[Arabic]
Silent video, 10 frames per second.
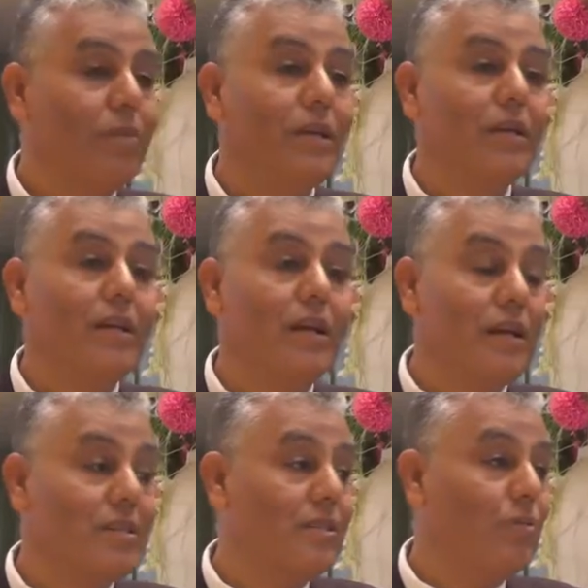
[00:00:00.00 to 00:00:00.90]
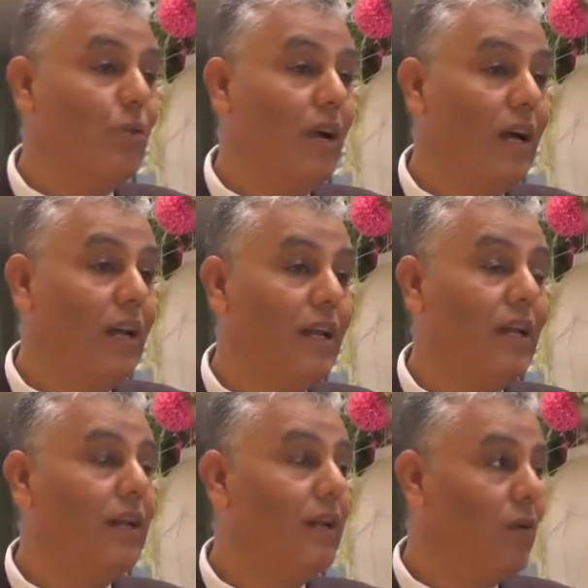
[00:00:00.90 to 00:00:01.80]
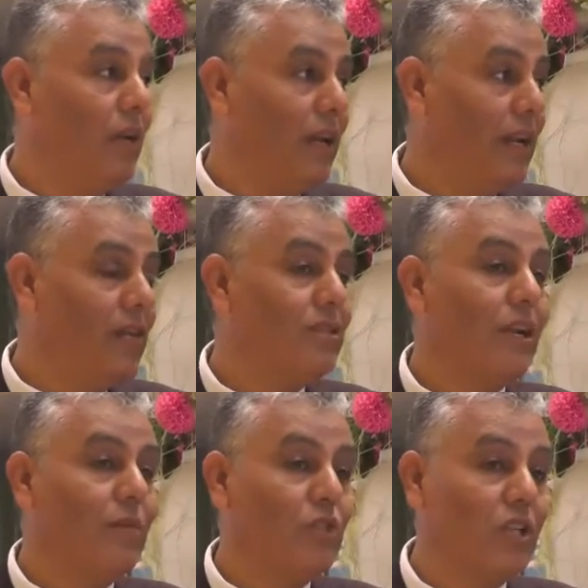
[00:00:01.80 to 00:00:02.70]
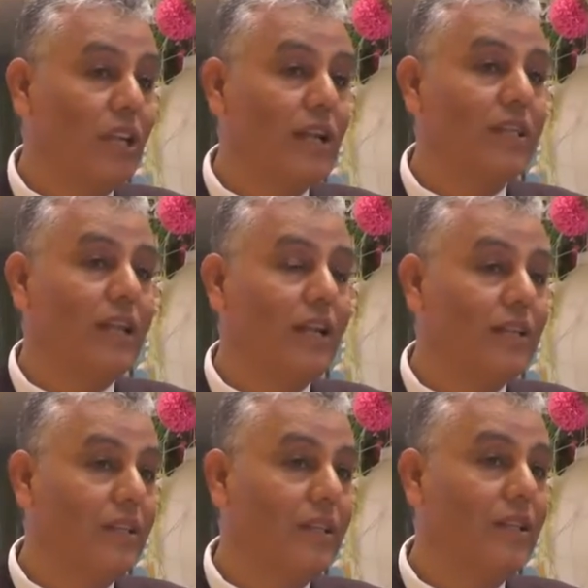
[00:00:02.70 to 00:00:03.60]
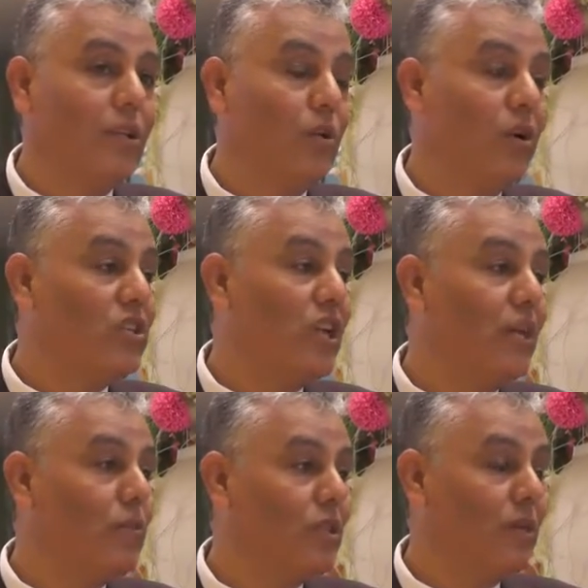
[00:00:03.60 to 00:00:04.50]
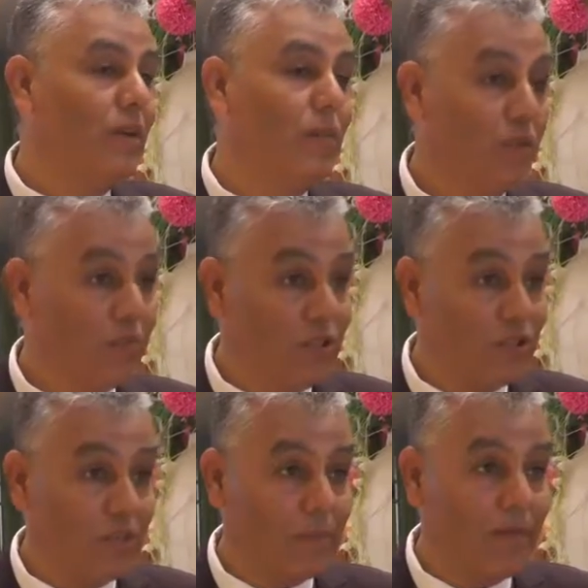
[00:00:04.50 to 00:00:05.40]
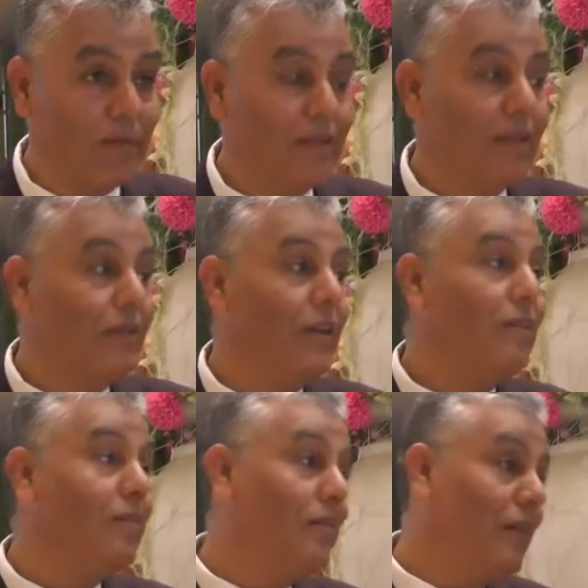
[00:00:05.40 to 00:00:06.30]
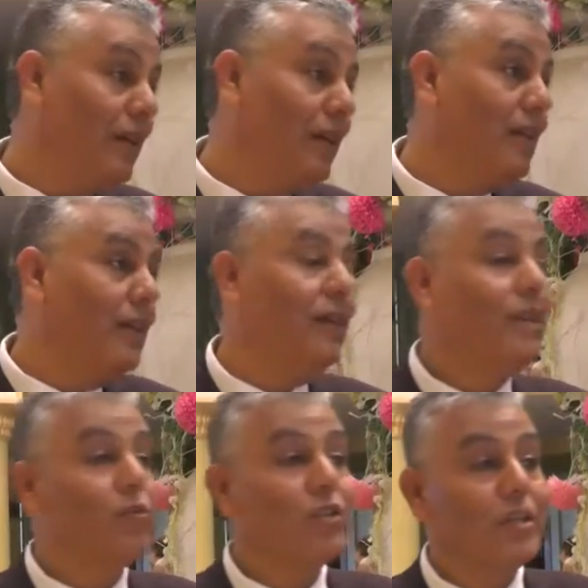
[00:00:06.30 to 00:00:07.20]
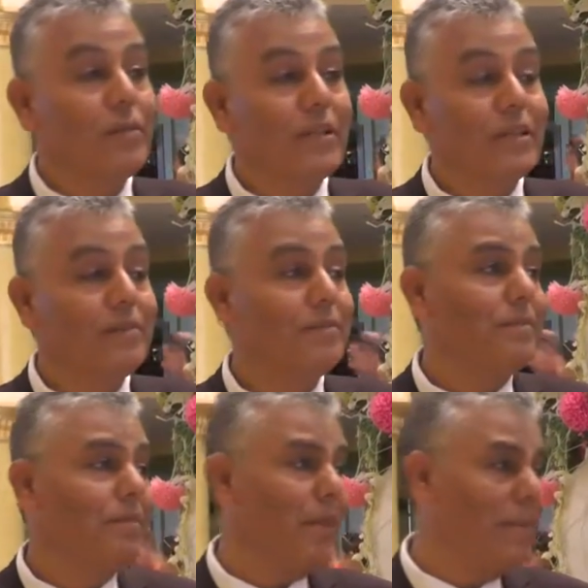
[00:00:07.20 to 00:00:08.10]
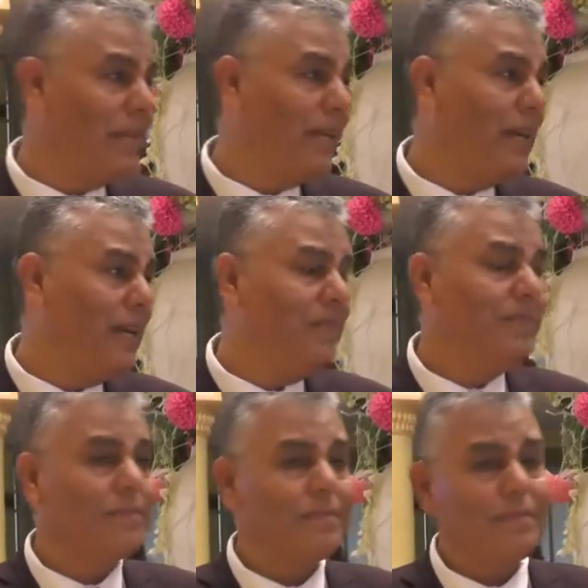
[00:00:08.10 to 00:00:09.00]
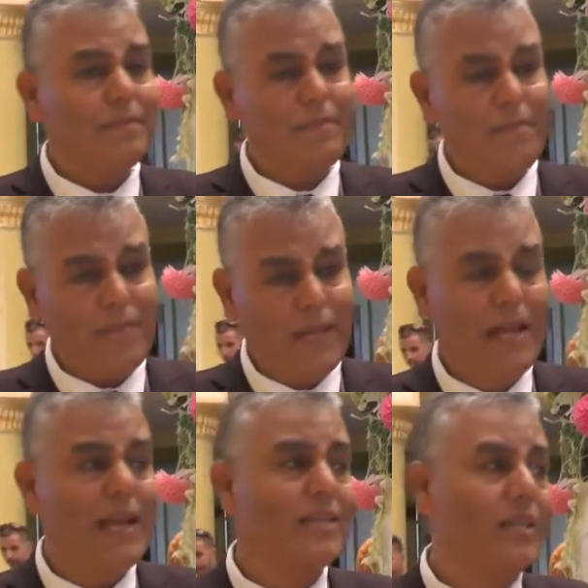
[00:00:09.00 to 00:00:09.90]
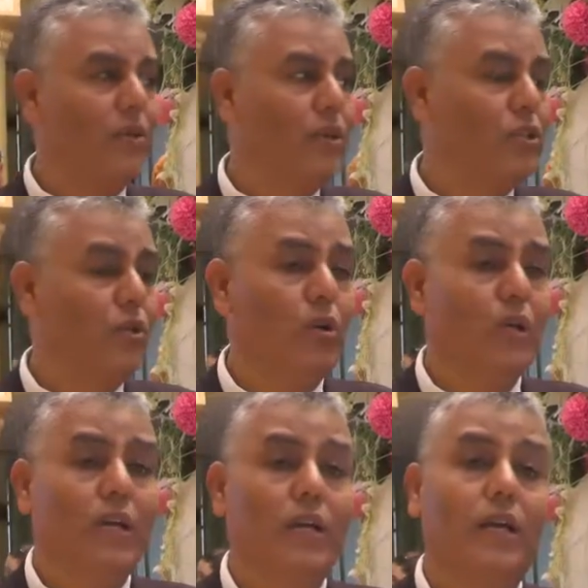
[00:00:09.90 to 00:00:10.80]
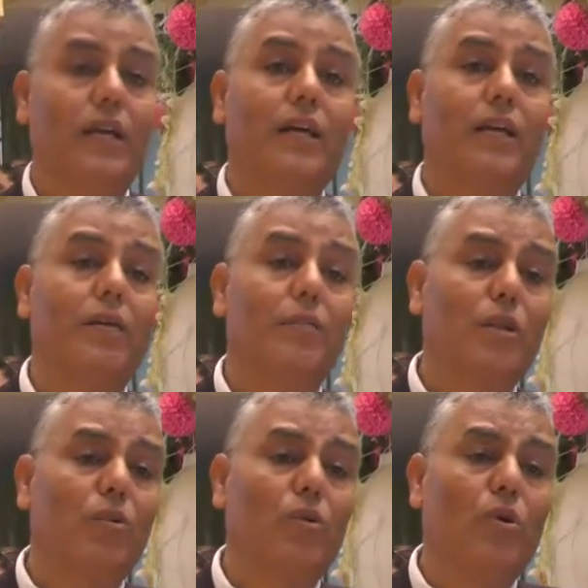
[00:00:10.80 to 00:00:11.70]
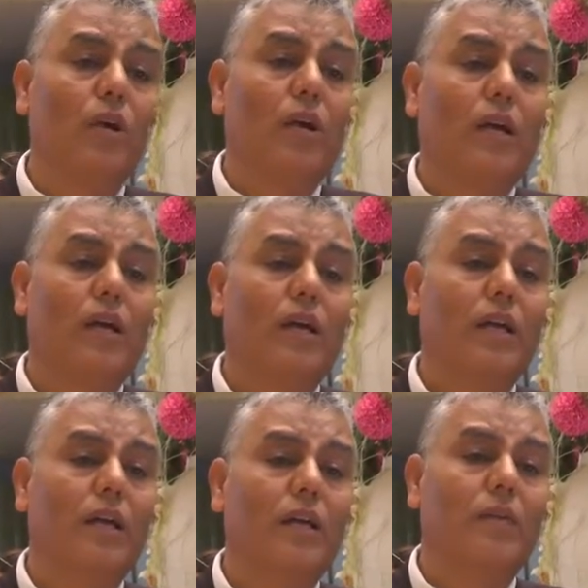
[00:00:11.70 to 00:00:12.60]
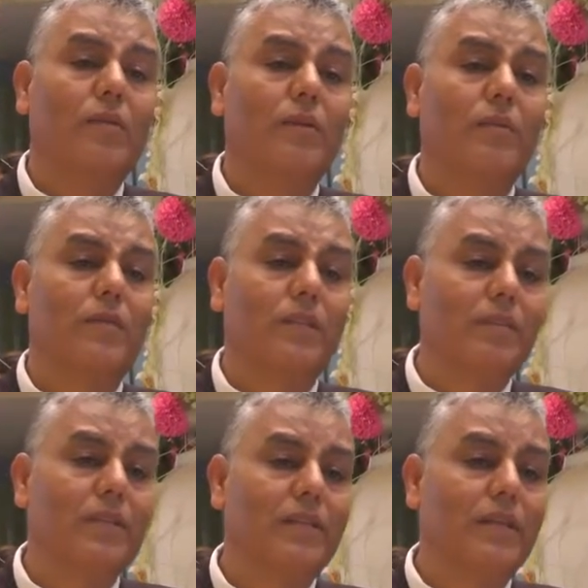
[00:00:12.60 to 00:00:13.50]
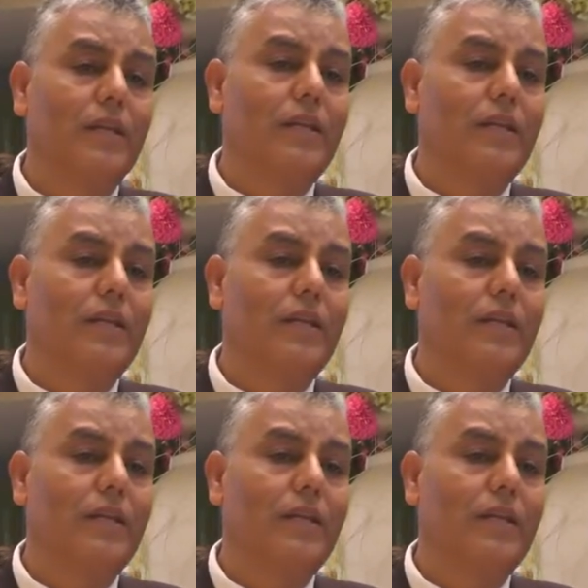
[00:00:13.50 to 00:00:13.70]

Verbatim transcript: برصد وحل وعلاج المشكلات التي يواجهها المجتمع المحيط بالجامعة فاحنا بالفعل المؤتمر ده بداية لهذا التوجه آه، برضه آه، من ضمن